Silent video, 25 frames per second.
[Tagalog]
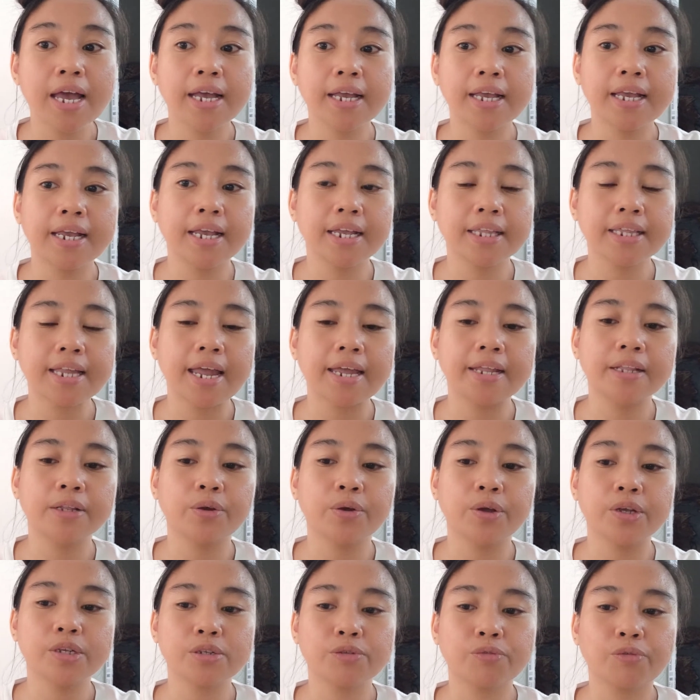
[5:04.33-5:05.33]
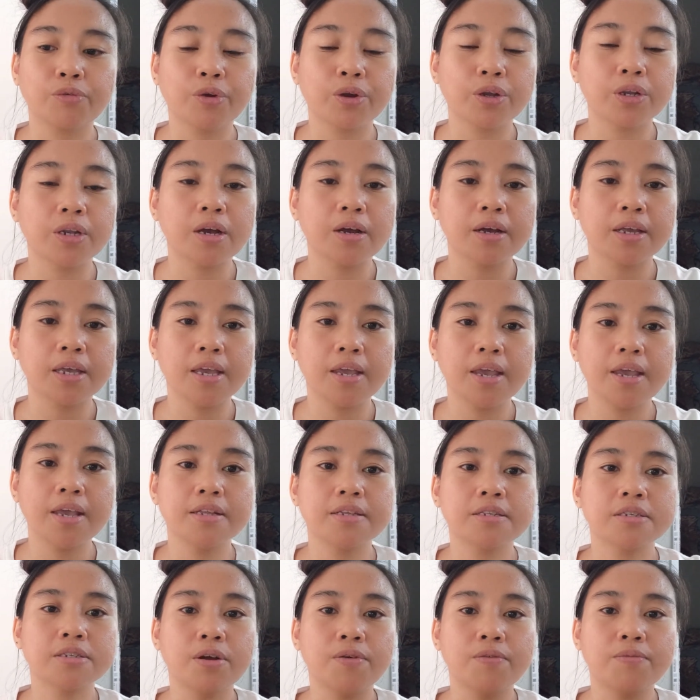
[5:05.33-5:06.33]
kikitain ko is for the
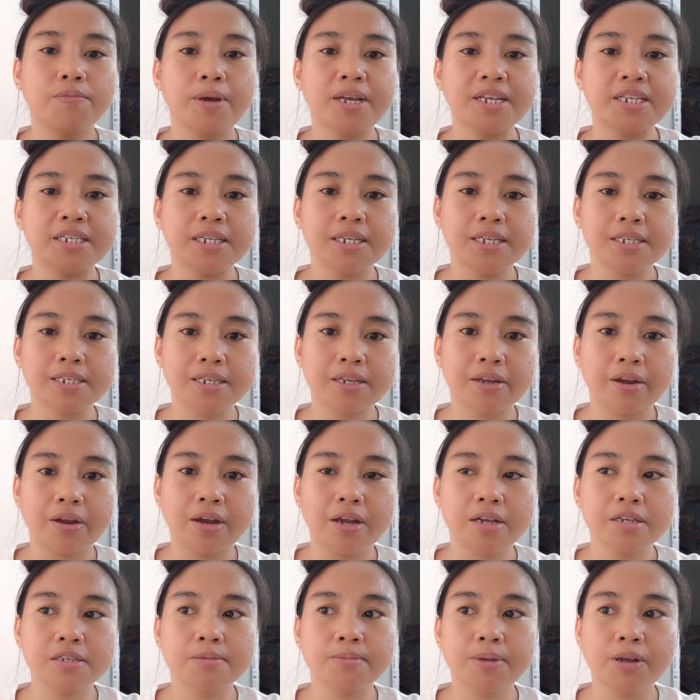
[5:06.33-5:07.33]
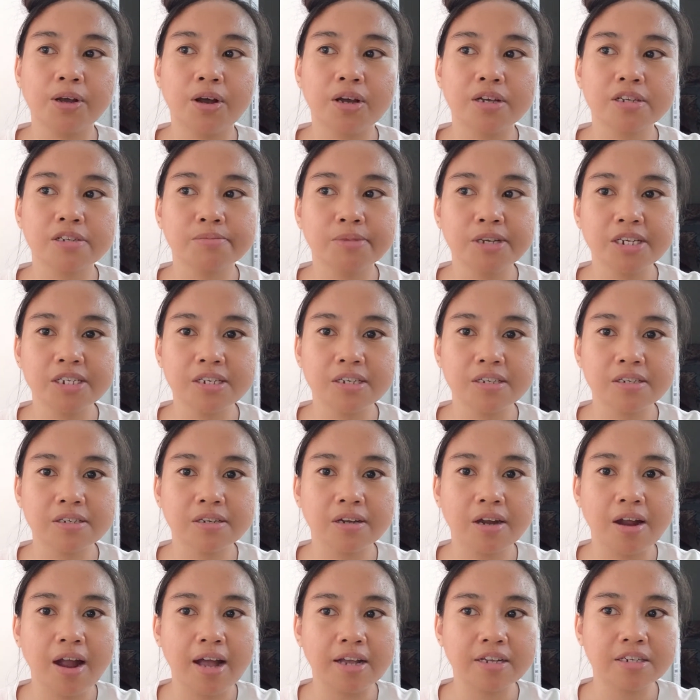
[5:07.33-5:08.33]
kids of my sister. It's because my
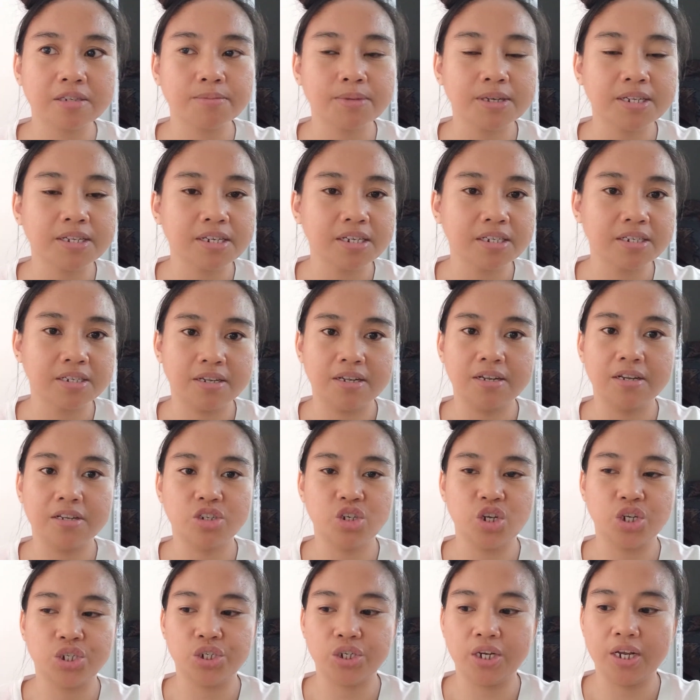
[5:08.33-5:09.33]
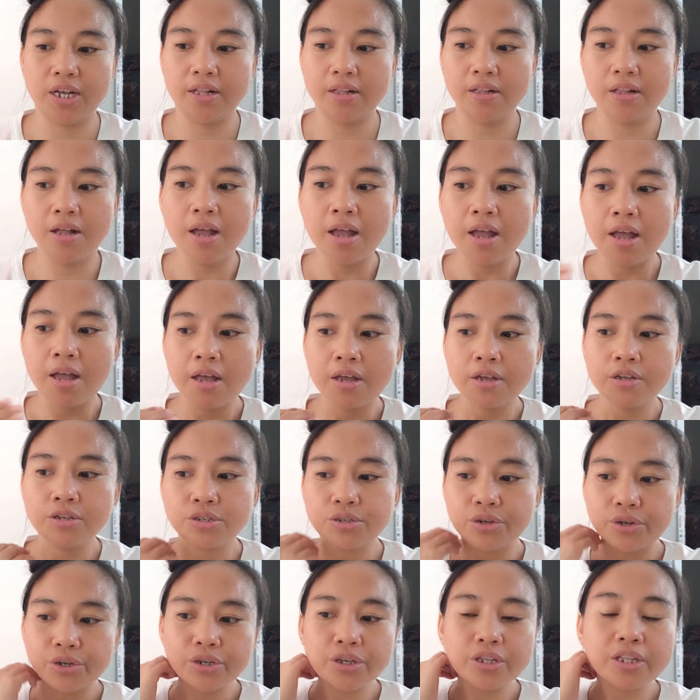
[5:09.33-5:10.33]
sister husband is in the jail.
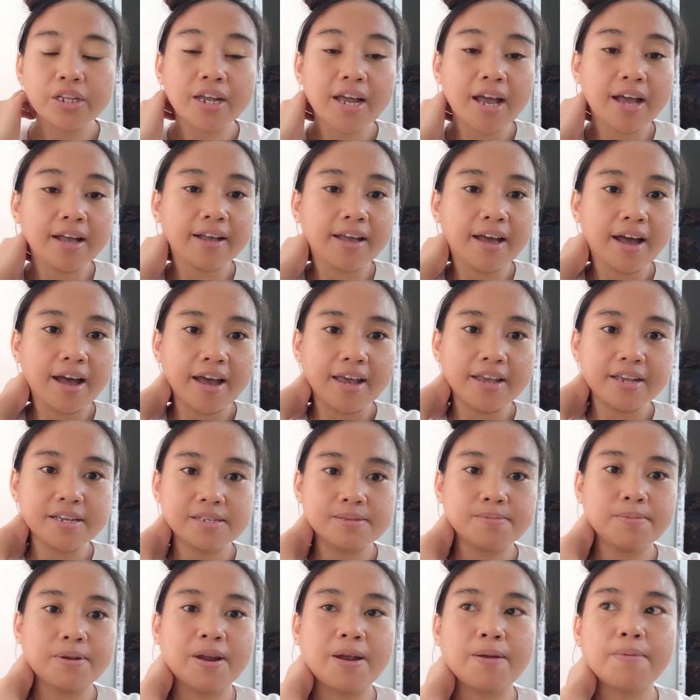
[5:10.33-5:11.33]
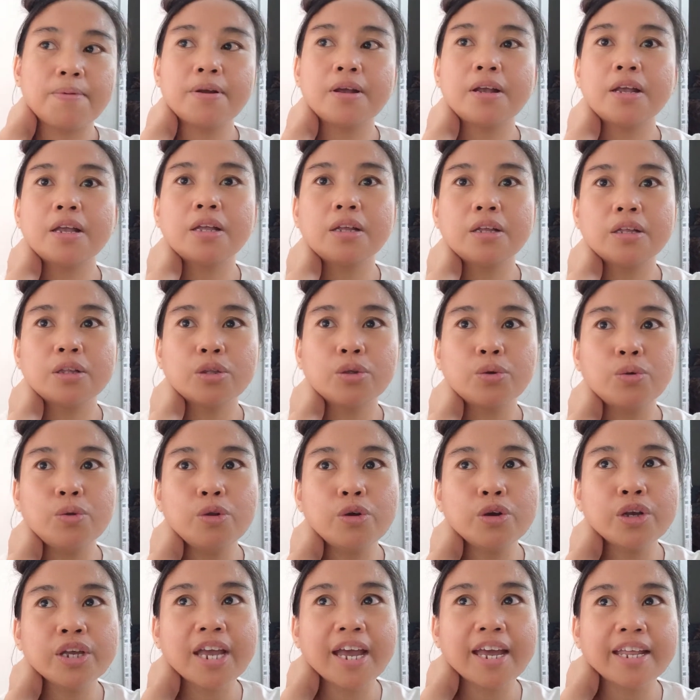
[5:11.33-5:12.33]
So yun nga guys, marami pong
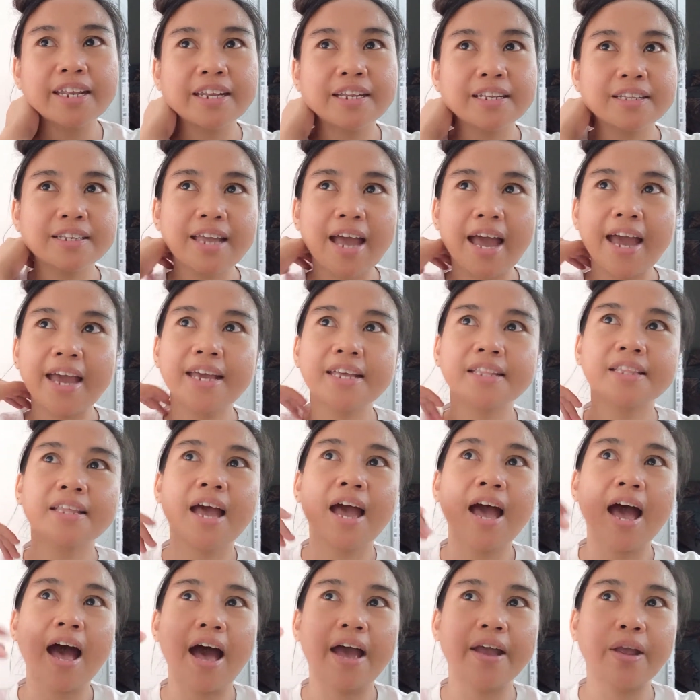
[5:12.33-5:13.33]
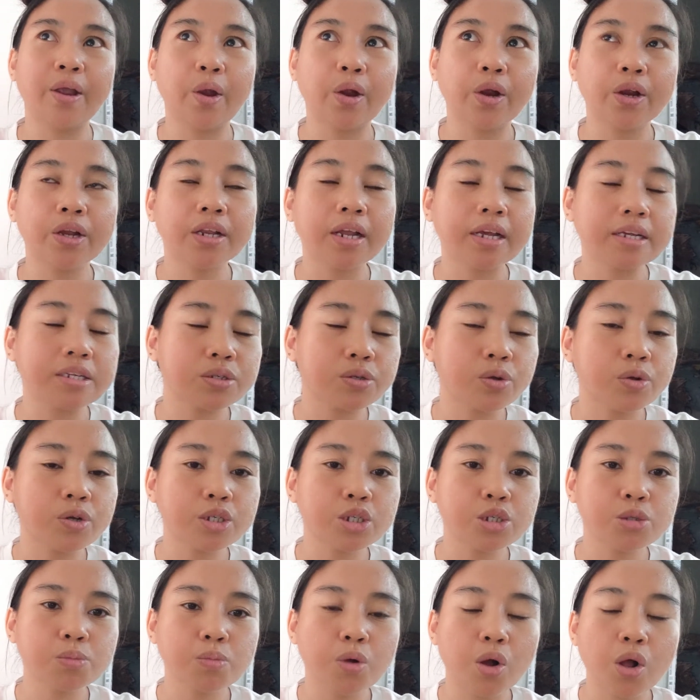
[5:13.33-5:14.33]
tulong yan at kahit I earn a so
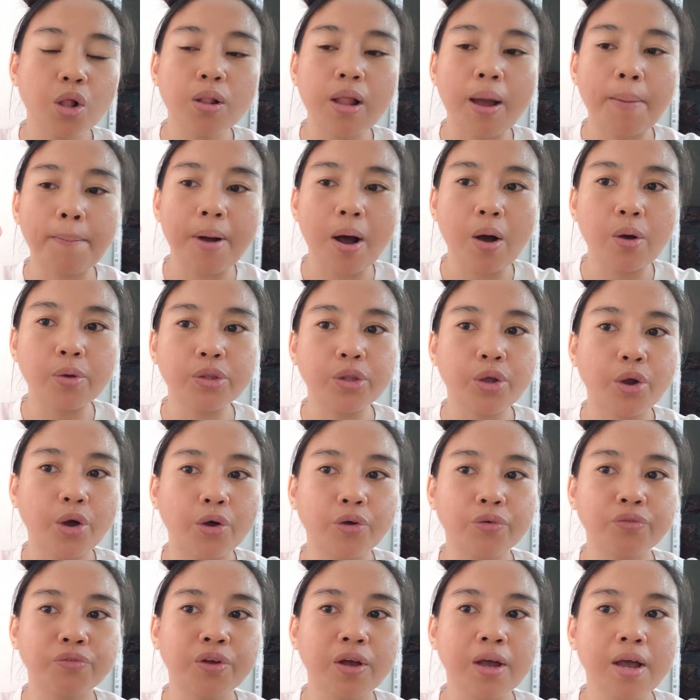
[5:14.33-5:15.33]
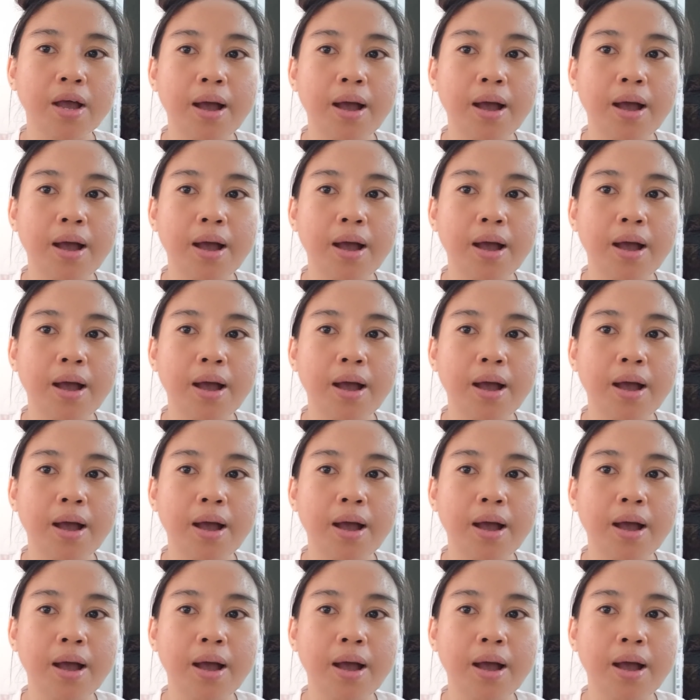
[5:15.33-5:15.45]
small amount of